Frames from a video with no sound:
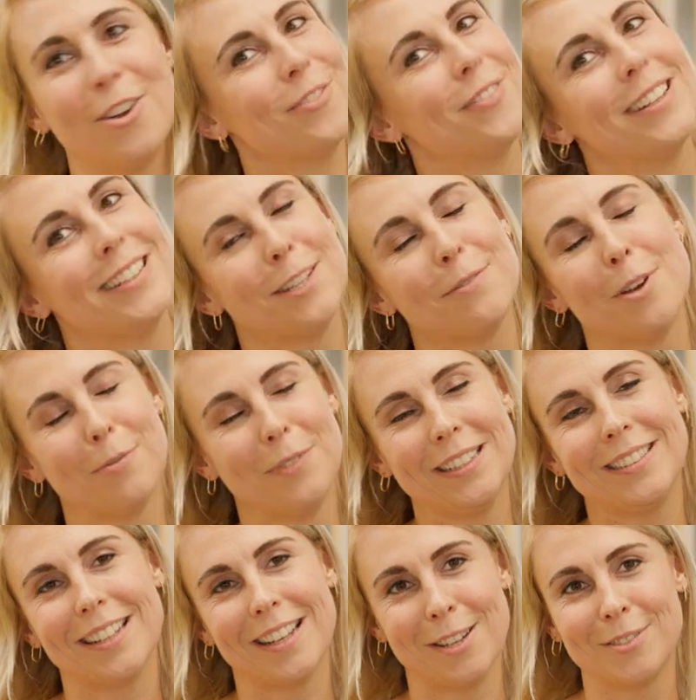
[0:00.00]
irgendwann nicht mehr um
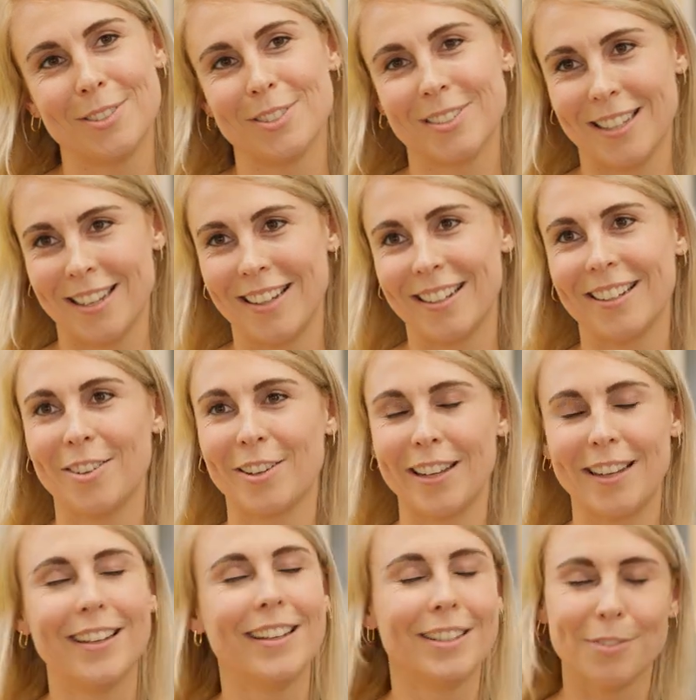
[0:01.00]
hinkam zu sagen,
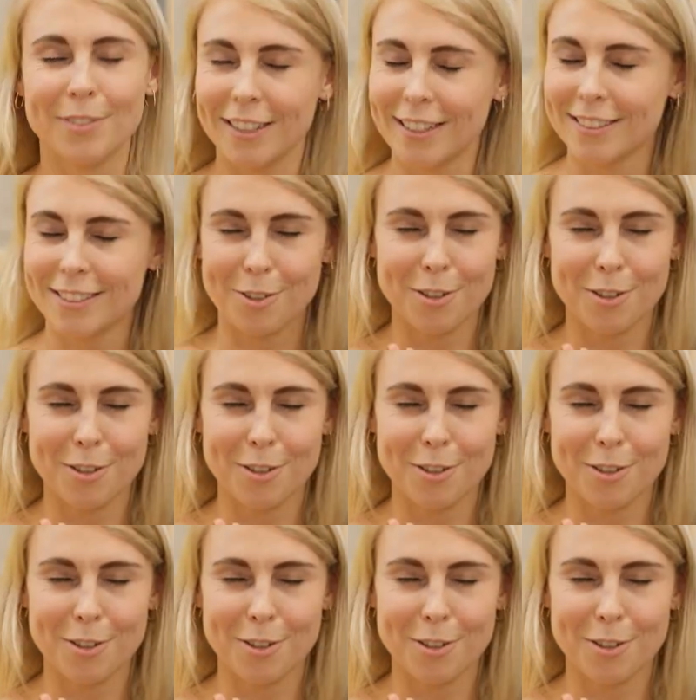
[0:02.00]
okay, ich will jetzt